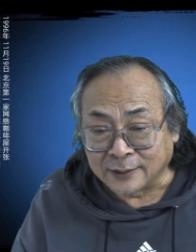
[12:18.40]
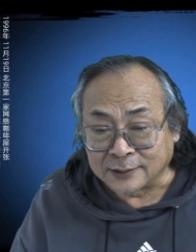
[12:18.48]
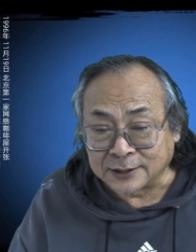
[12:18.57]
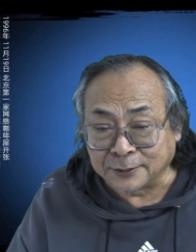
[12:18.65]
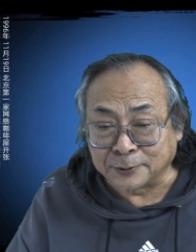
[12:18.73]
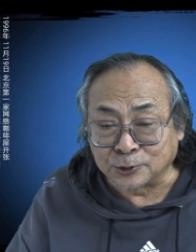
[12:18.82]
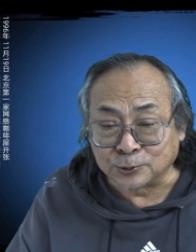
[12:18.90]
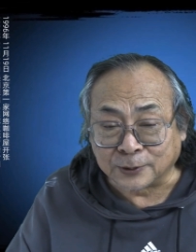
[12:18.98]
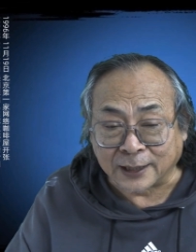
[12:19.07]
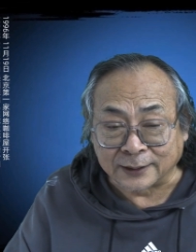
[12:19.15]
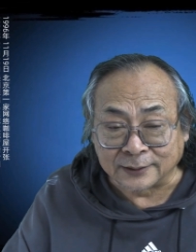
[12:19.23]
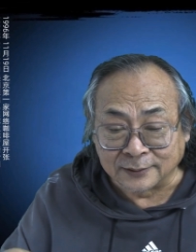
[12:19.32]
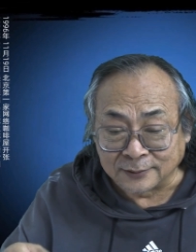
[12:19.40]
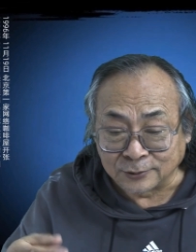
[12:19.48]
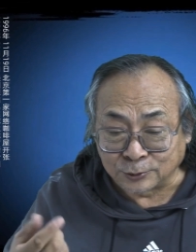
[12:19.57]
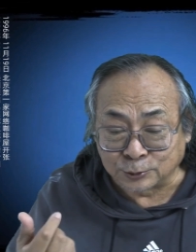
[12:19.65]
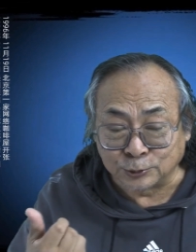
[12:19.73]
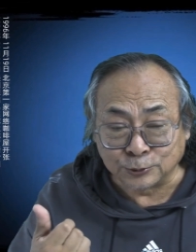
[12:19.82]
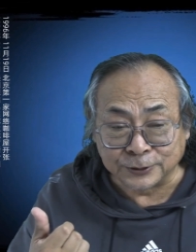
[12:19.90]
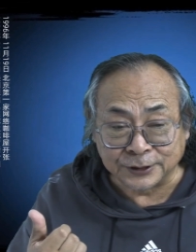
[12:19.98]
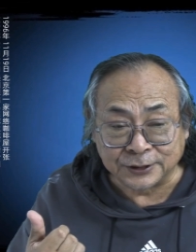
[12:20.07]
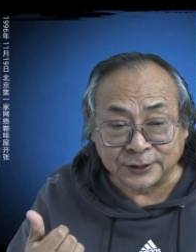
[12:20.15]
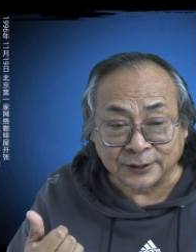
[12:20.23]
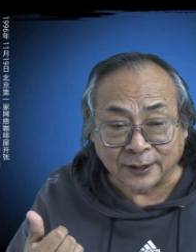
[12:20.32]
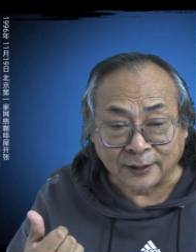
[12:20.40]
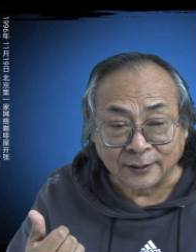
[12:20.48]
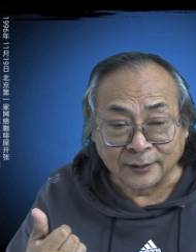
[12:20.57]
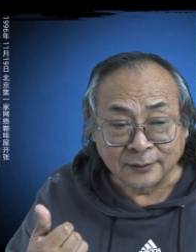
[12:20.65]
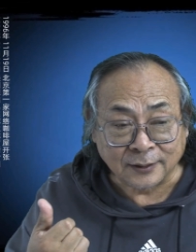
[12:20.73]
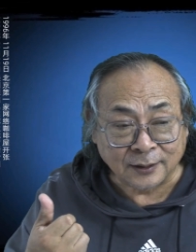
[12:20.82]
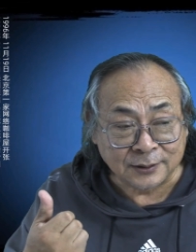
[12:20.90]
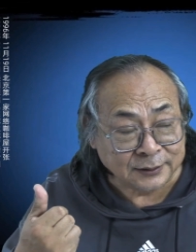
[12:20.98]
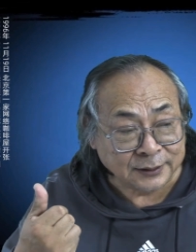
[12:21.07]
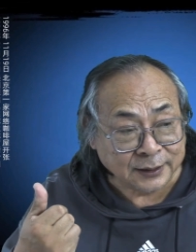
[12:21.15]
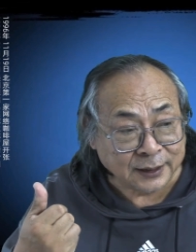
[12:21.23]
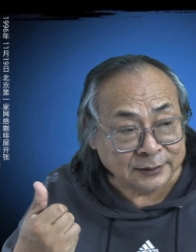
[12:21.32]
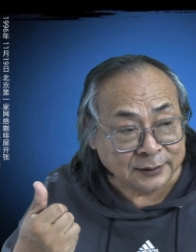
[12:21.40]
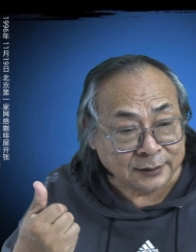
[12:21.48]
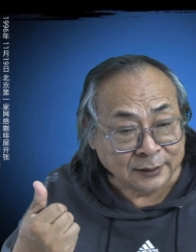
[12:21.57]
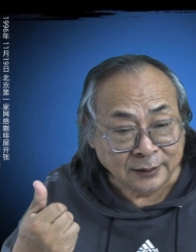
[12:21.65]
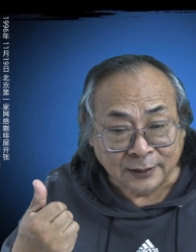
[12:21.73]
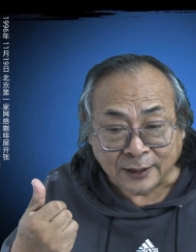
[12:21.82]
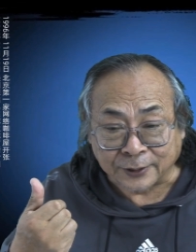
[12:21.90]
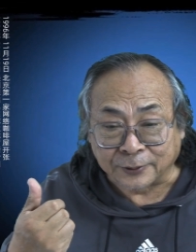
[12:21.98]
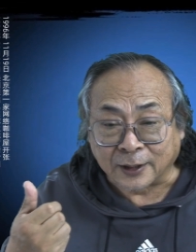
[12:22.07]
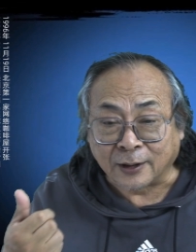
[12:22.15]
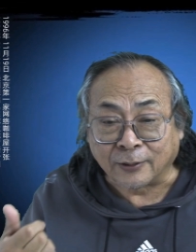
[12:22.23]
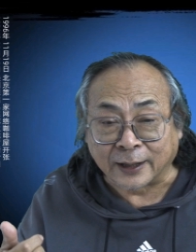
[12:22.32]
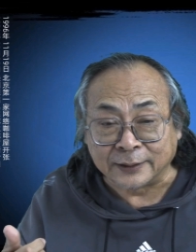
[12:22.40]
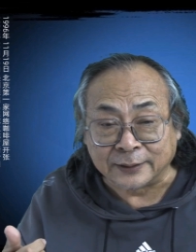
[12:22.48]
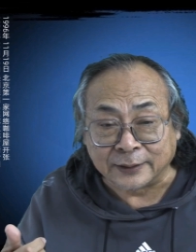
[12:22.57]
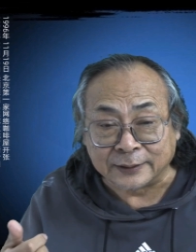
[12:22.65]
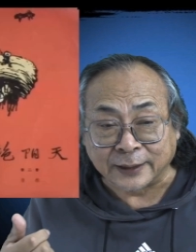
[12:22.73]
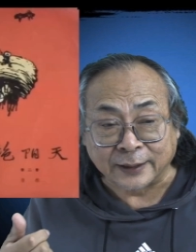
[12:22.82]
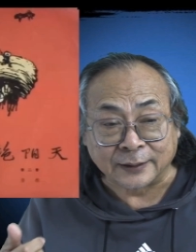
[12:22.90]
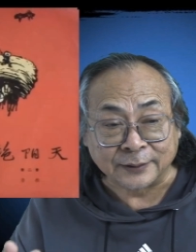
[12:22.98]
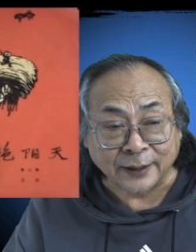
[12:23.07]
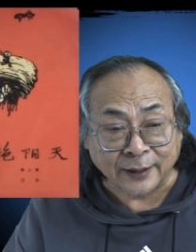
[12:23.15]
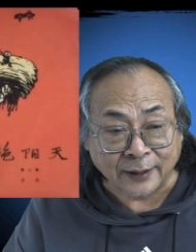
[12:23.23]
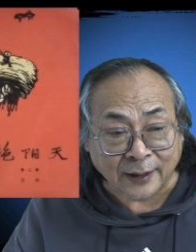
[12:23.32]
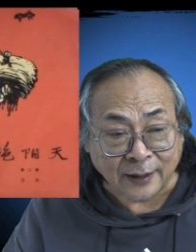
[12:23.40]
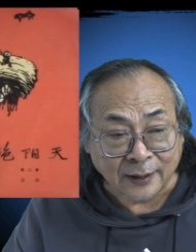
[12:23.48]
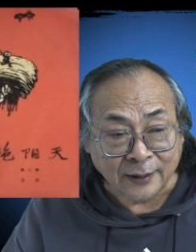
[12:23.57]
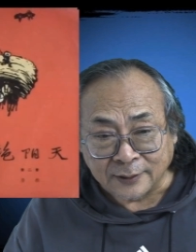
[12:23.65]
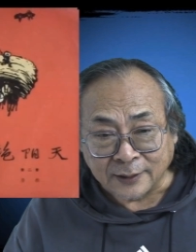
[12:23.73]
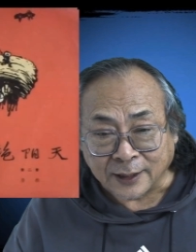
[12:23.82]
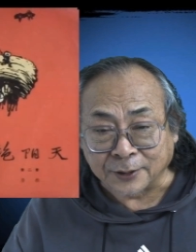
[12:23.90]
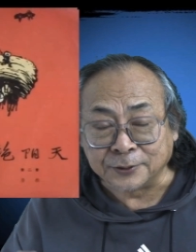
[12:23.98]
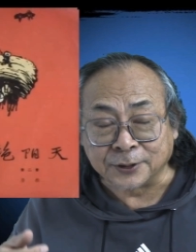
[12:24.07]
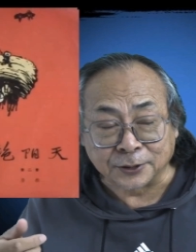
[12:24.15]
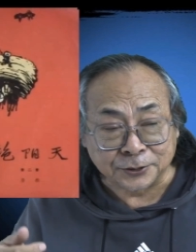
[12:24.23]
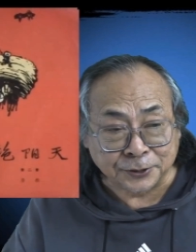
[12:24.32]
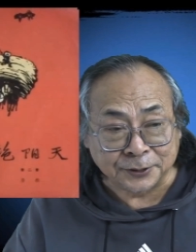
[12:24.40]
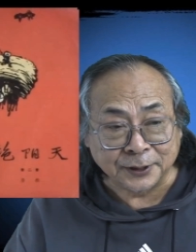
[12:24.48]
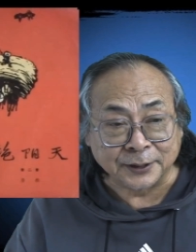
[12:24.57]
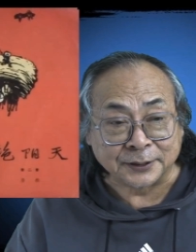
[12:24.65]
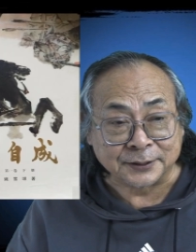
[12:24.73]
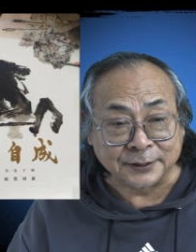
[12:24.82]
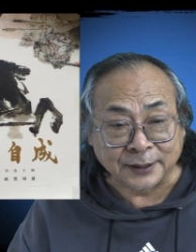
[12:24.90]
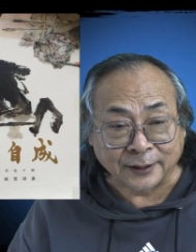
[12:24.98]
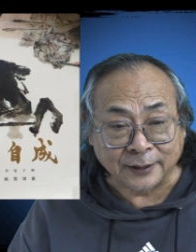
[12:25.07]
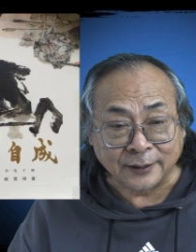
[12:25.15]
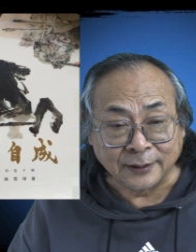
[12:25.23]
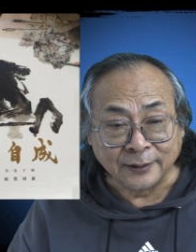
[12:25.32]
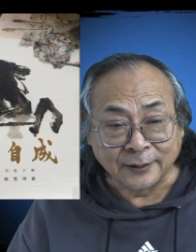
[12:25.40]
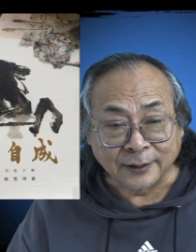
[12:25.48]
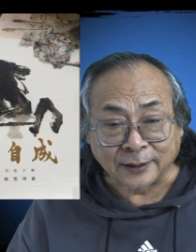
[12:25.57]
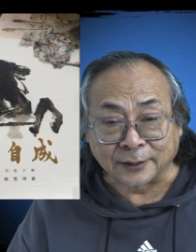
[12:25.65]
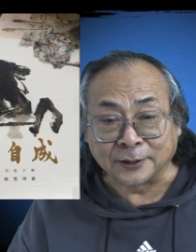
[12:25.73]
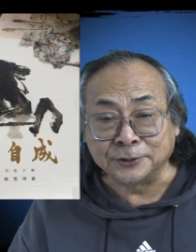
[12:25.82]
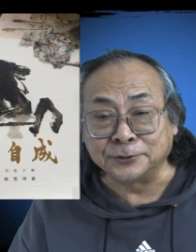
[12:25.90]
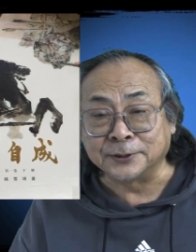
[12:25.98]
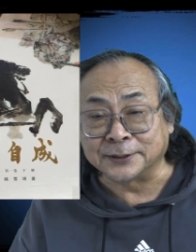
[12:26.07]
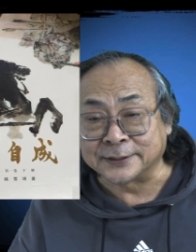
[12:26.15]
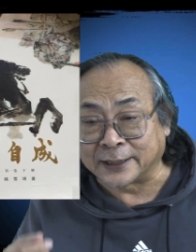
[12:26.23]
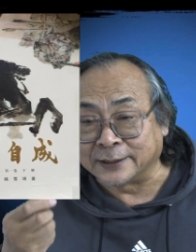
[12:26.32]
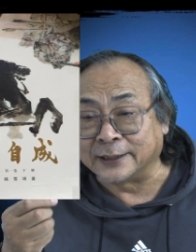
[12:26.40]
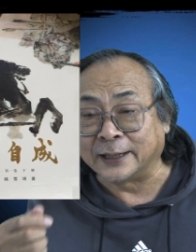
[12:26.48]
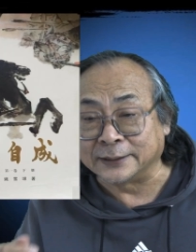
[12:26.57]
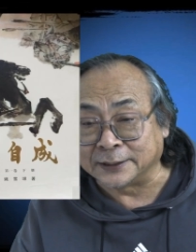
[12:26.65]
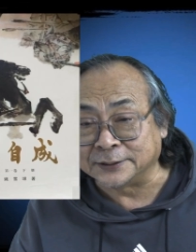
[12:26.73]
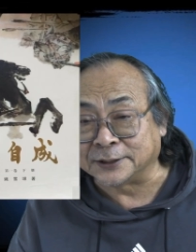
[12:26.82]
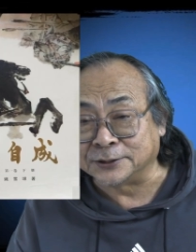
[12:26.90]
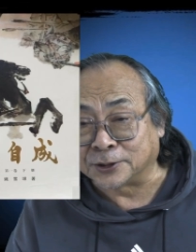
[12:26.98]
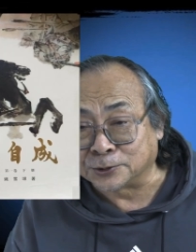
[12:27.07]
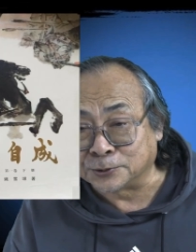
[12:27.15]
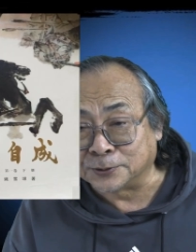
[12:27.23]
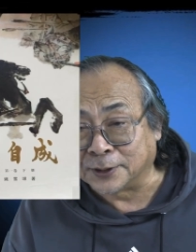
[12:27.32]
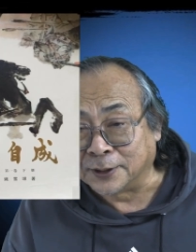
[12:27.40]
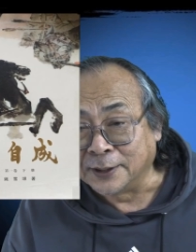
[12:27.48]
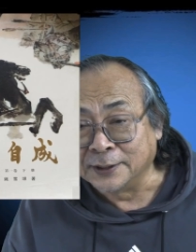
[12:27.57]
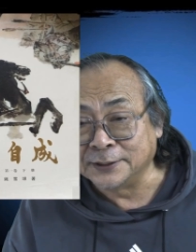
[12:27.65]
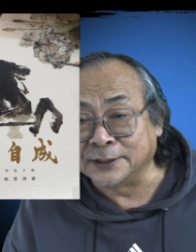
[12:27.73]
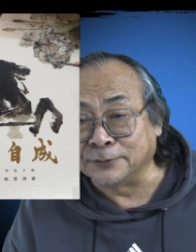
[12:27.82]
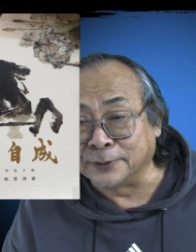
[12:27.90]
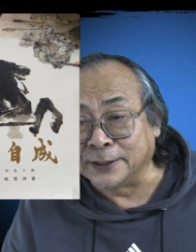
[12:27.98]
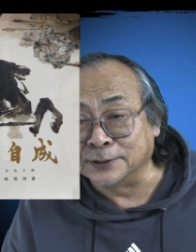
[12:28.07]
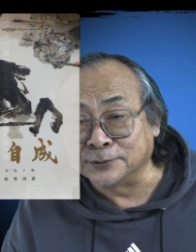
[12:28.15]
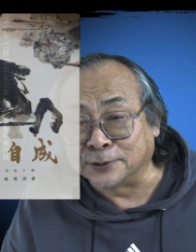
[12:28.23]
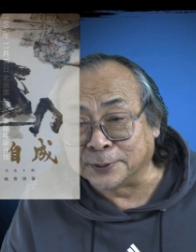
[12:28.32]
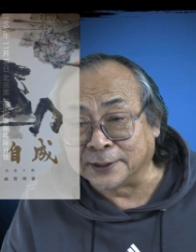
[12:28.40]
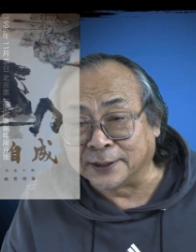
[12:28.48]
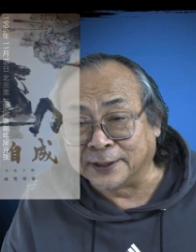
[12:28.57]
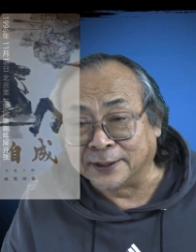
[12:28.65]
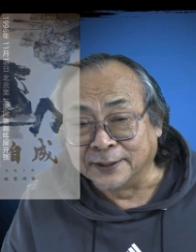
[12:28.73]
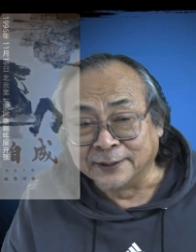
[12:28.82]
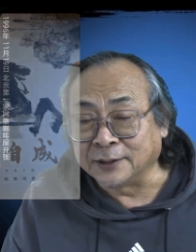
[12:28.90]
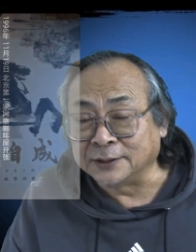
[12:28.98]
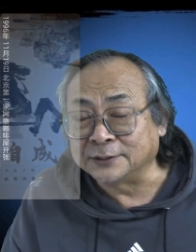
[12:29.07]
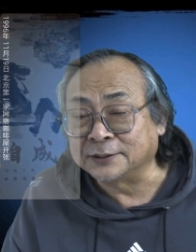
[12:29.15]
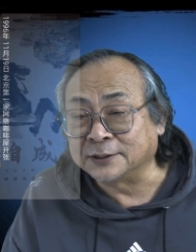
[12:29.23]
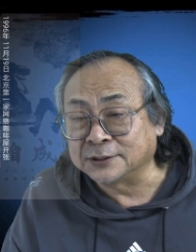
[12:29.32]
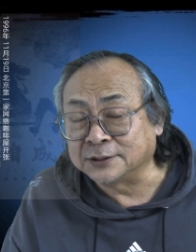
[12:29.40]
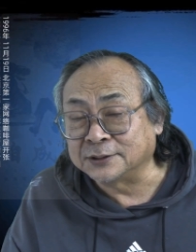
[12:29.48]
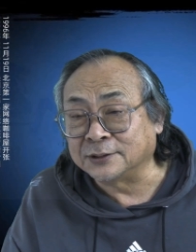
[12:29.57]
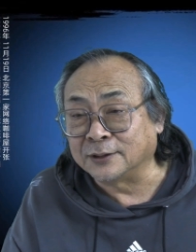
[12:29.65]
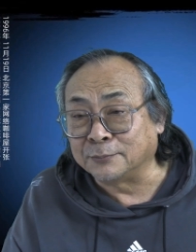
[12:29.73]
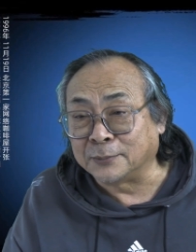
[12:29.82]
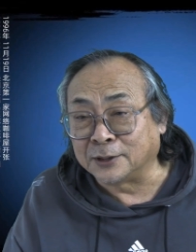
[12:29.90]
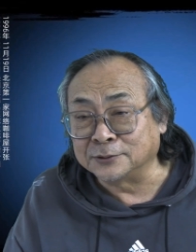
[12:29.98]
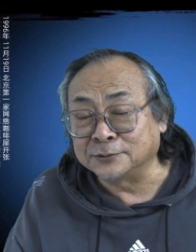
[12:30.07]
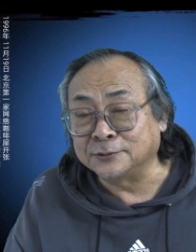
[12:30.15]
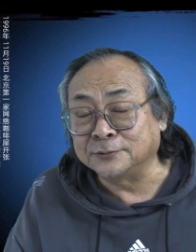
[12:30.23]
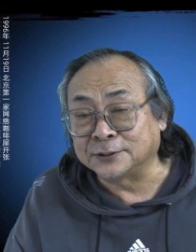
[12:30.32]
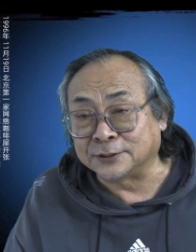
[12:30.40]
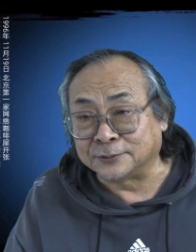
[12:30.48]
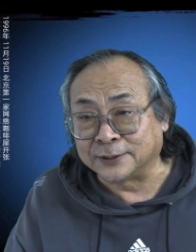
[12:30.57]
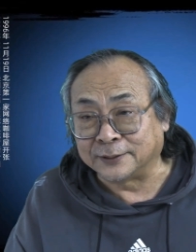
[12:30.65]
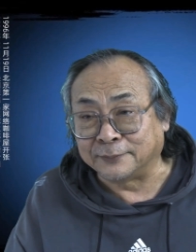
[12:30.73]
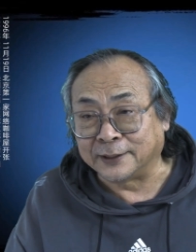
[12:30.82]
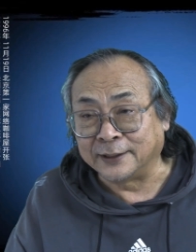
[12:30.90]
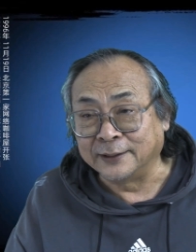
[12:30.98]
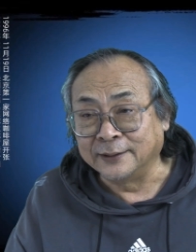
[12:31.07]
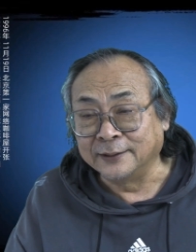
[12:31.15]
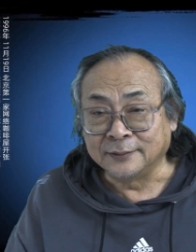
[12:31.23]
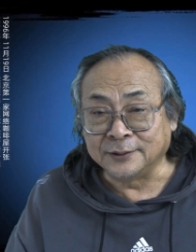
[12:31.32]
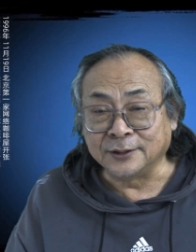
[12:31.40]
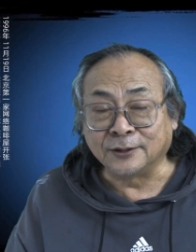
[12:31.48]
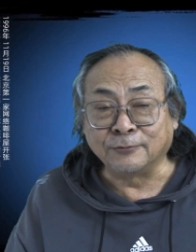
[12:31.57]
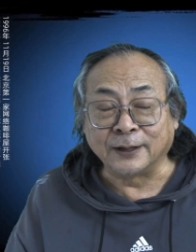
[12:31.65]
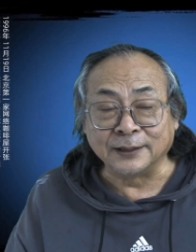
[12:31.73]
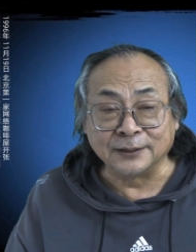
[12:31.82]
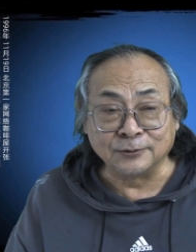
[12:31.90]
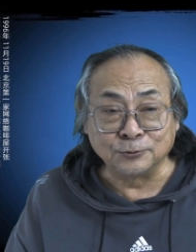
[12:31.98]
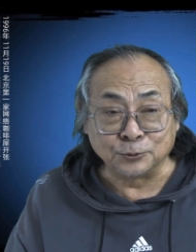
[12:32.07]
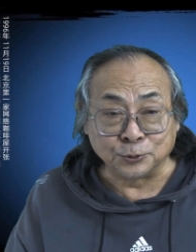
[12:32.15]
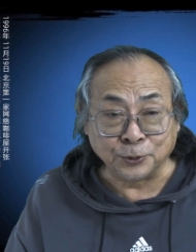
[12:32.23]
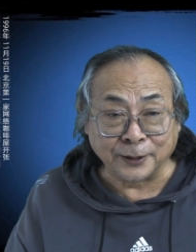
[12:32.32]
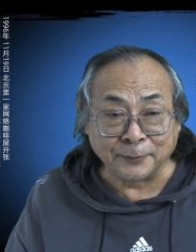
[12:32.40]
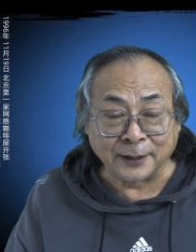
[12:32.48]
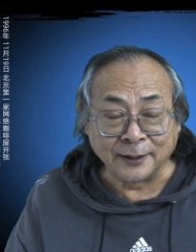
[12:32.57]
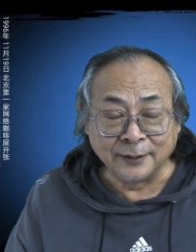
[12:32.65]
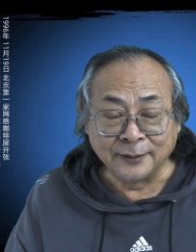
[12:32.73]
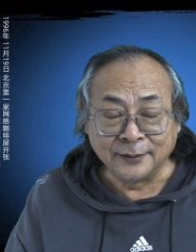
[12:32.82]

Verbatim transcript: 哎，这本书还能独树一帜啊！当时应该是还有浩然的《艳阳天》呀，还有姚雪云的《李自成》，好像就这三个人还在写小说啊，写文艺作品啊。李自成是受了毛泽东的首肯嘛，你要完成五卷嘛。